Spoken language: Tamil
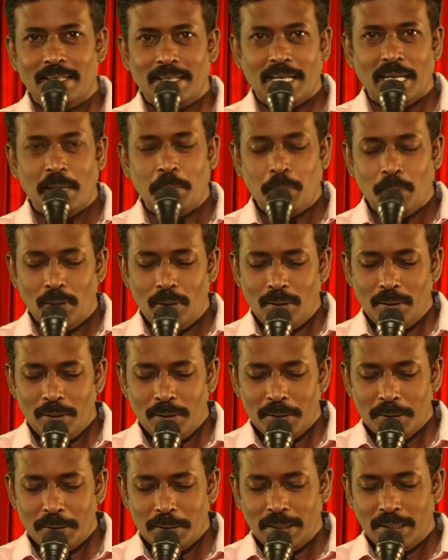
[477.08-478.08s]
இப்போ
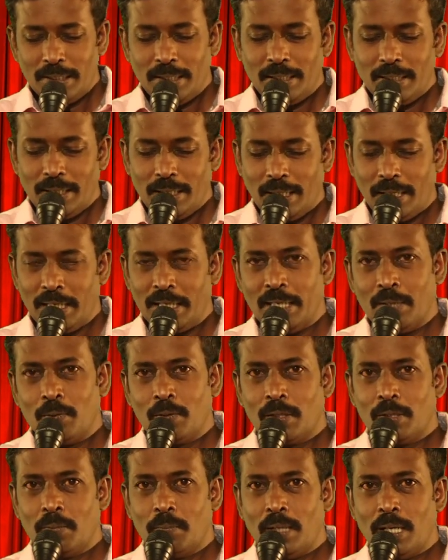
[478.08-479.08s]
அண்ணா
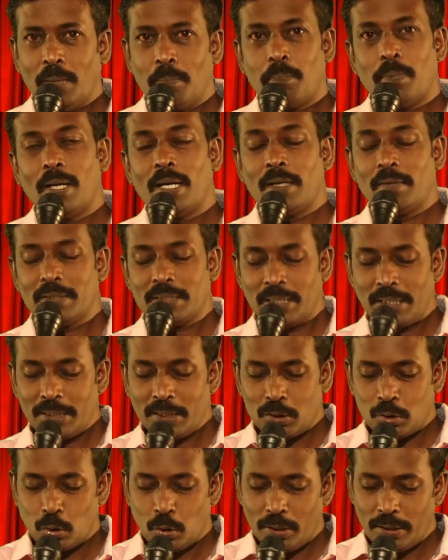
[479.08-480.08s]
உங்களுக்கு மனப்பாட
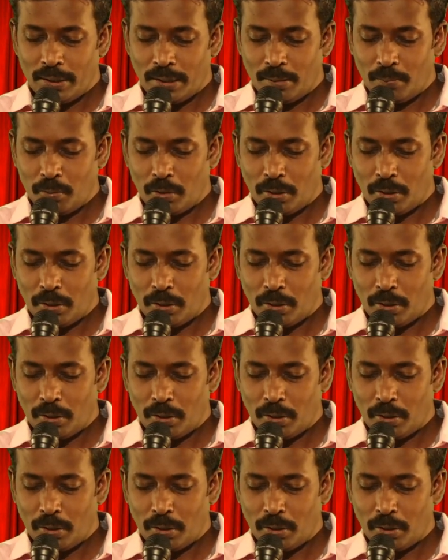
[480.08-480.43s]
வசனத்தை